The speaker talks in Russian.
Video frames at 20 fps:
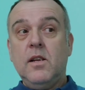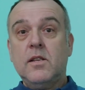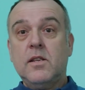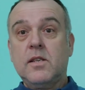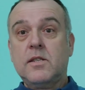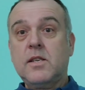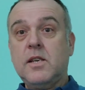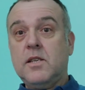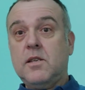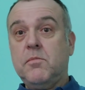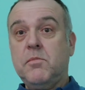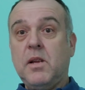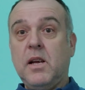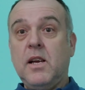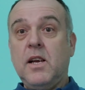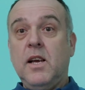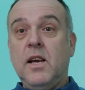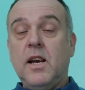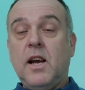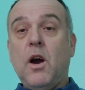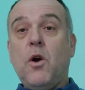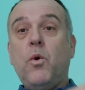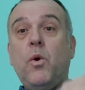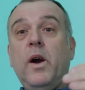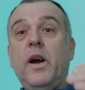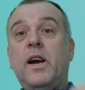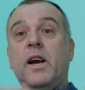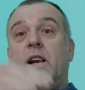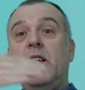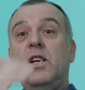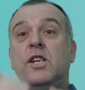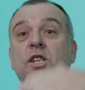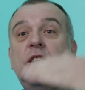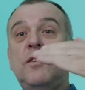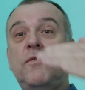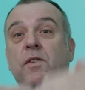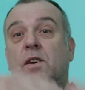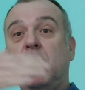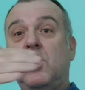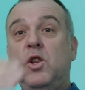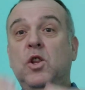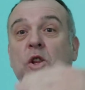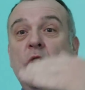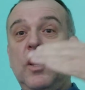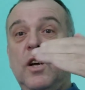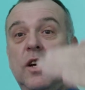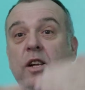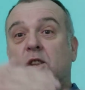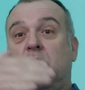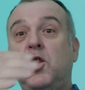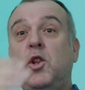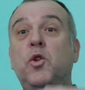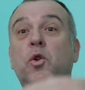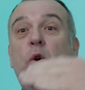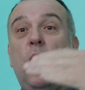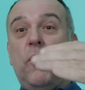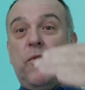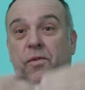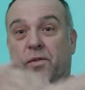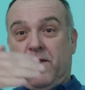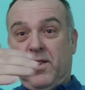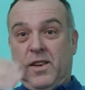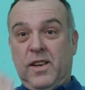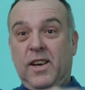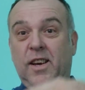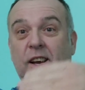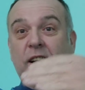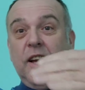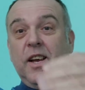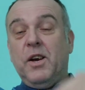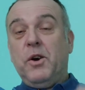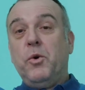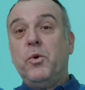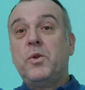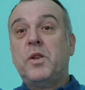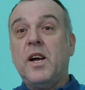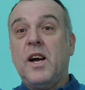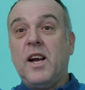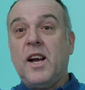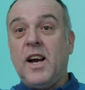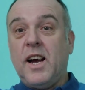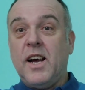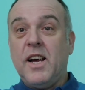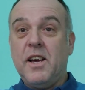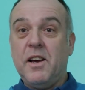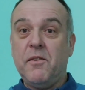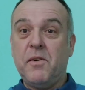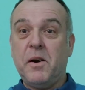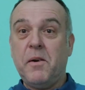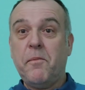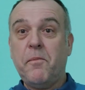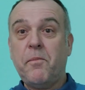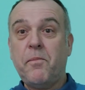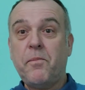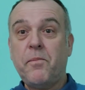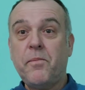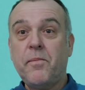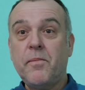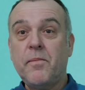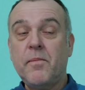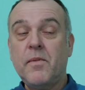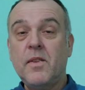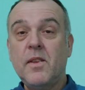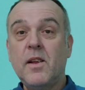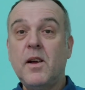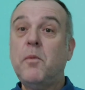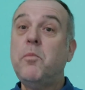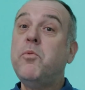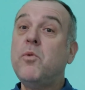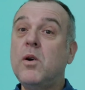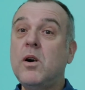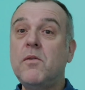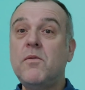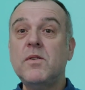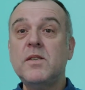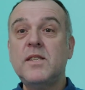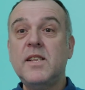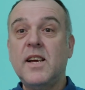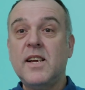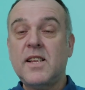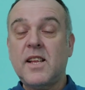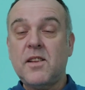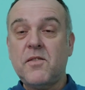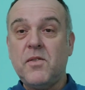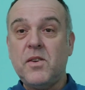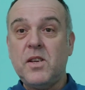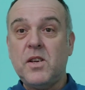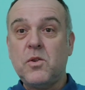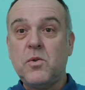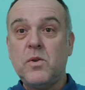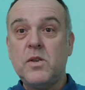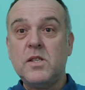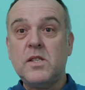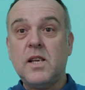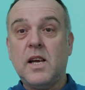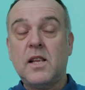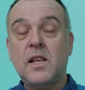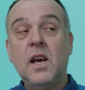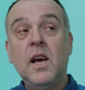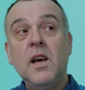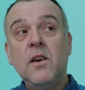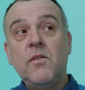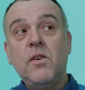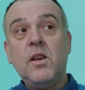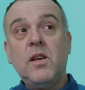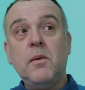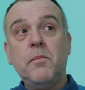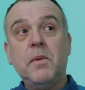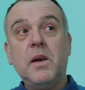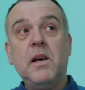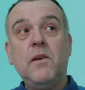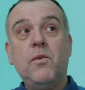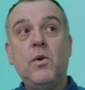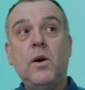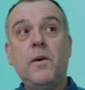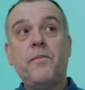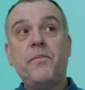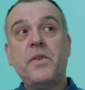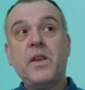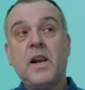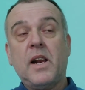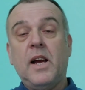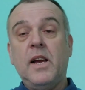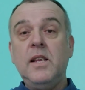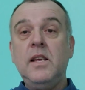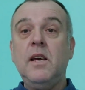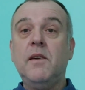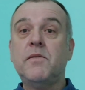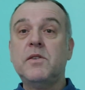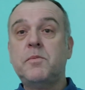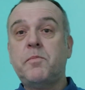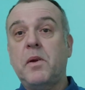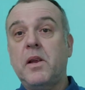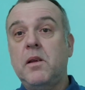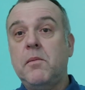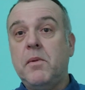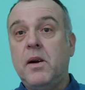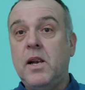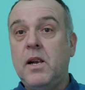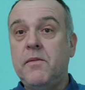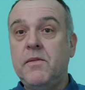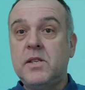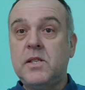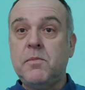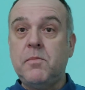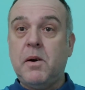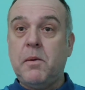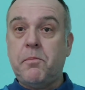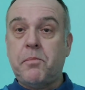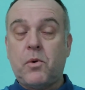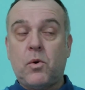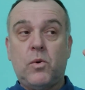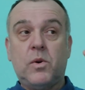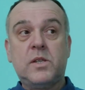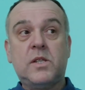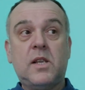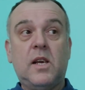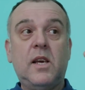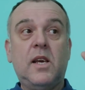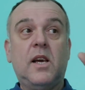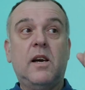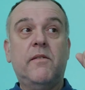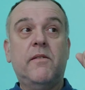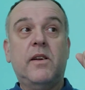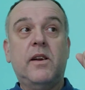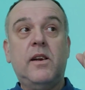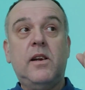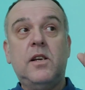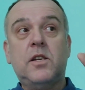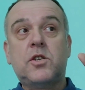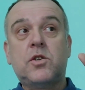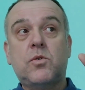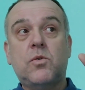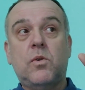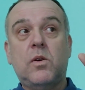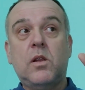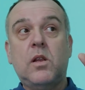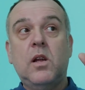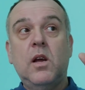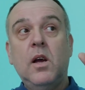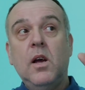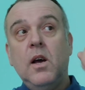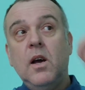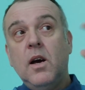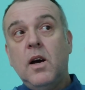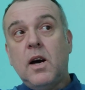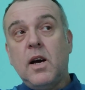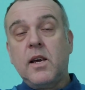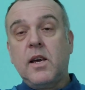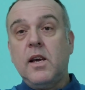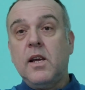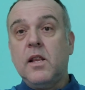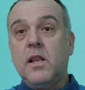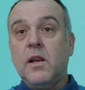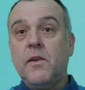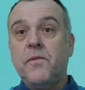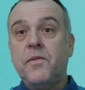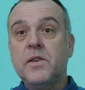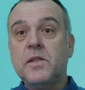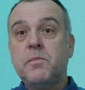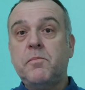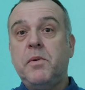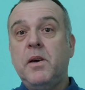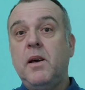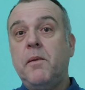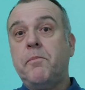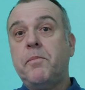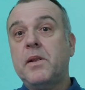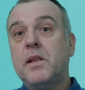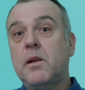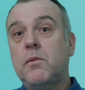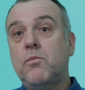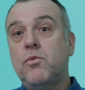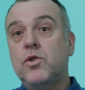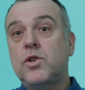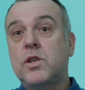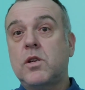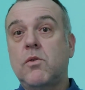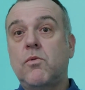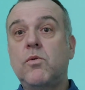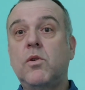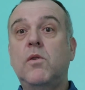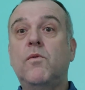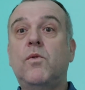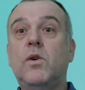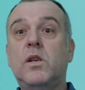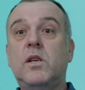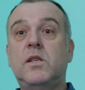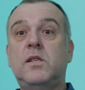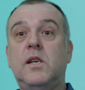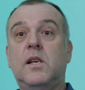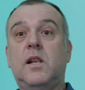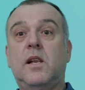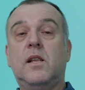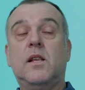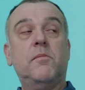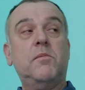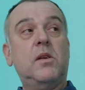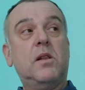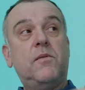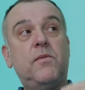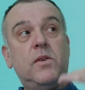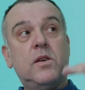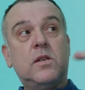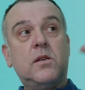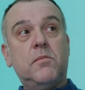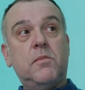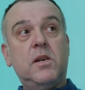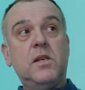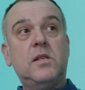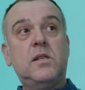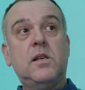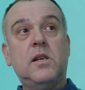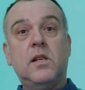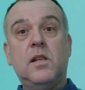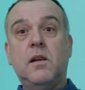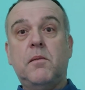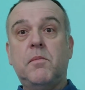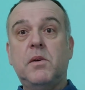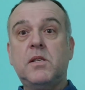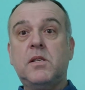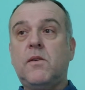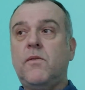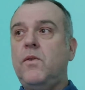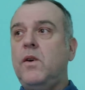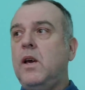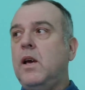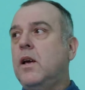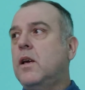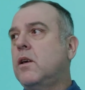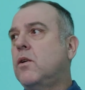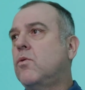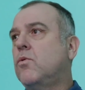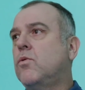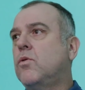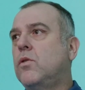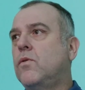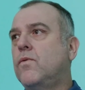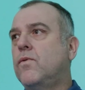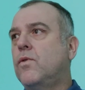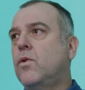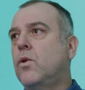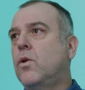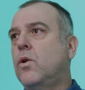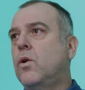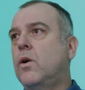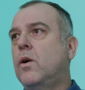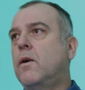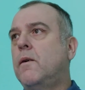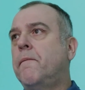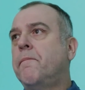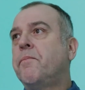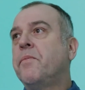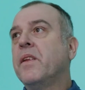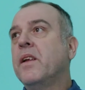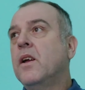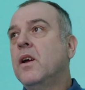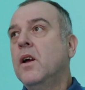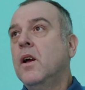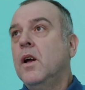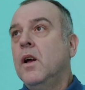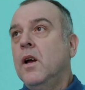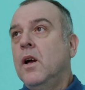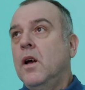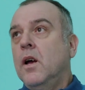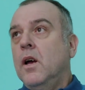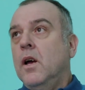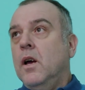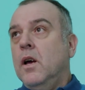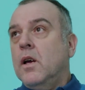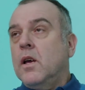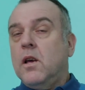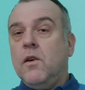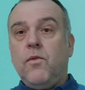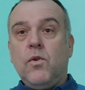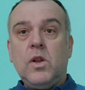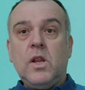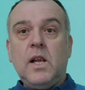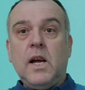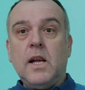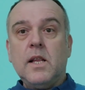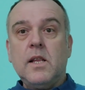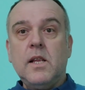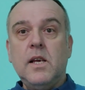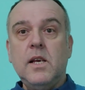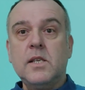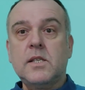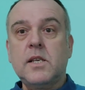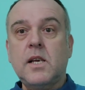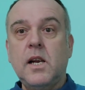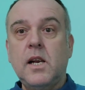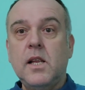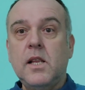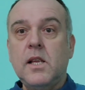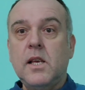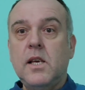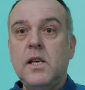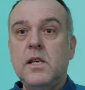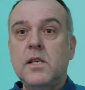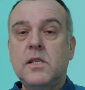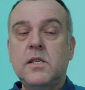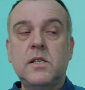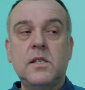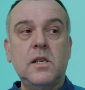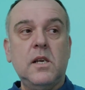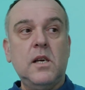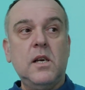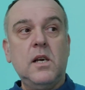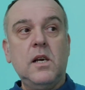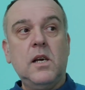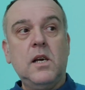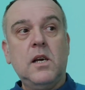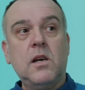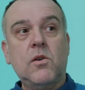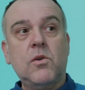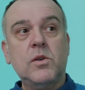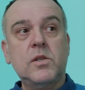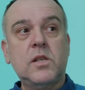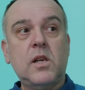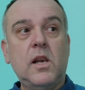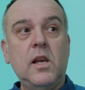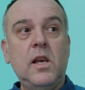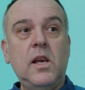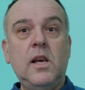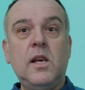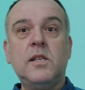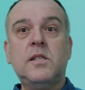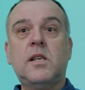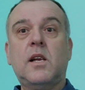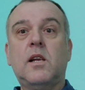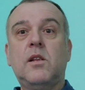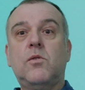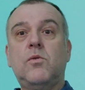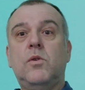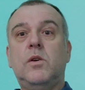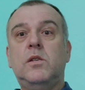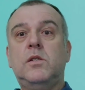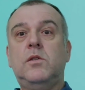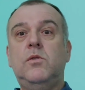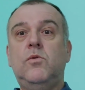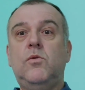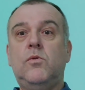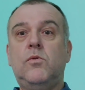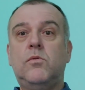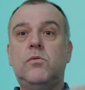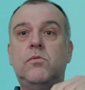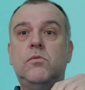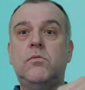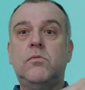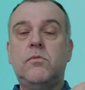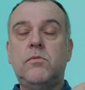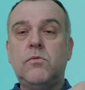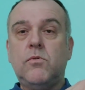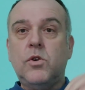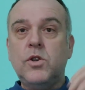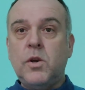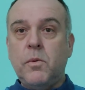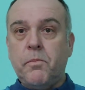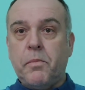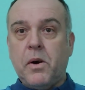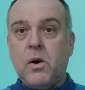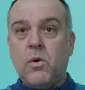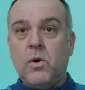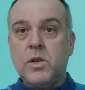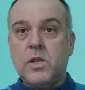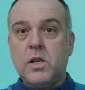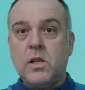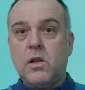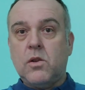так скажем так, какое количество дно, днов у Такаева? А Бог его знает, этого никто не знает. Видите, мы его ранее воспринимали весьма просто и говорили, что он агент ФСБ, потому что у него действительно там недвижимость на Москве, и у него его данные скрыты из э, Росреестра, то есть, ну, очень похоже